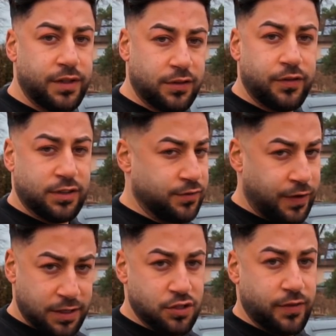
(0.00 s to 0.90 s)
das
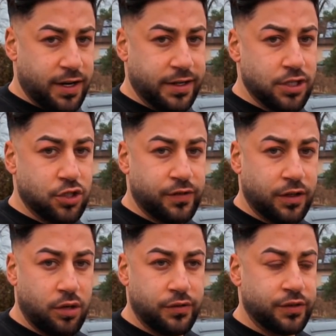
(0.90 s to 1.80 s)
Fahrzeug war ja eigentlich schon
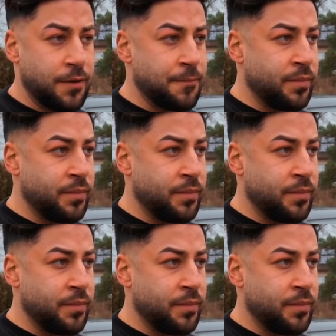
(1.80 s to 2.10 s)
verkauft.